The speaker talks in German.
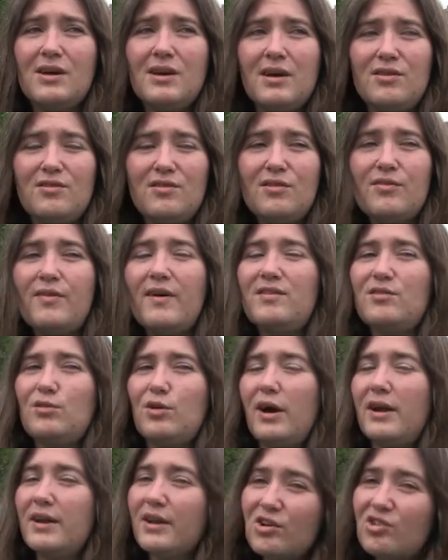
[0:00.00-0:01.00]
also sie sind quasi
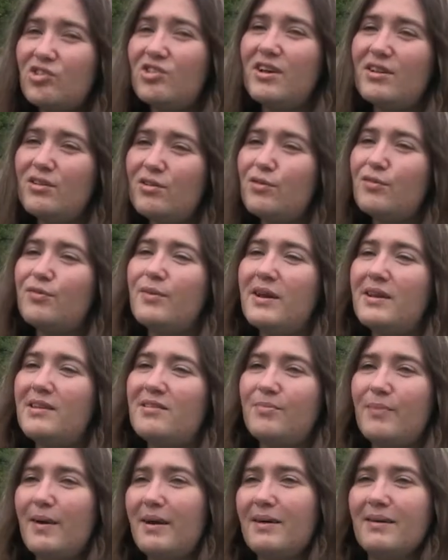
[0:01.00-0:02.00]
noch angestellt, die dürfen halt
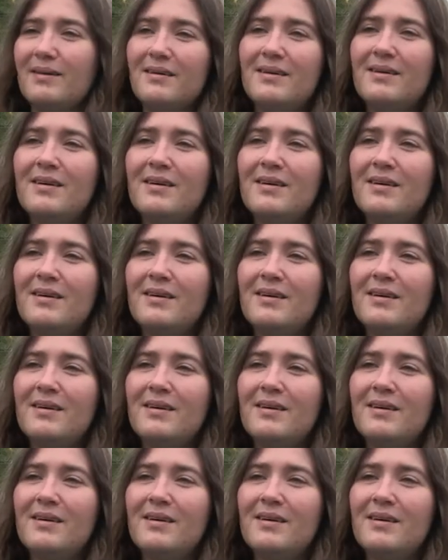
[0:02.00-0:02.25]
nichts machen.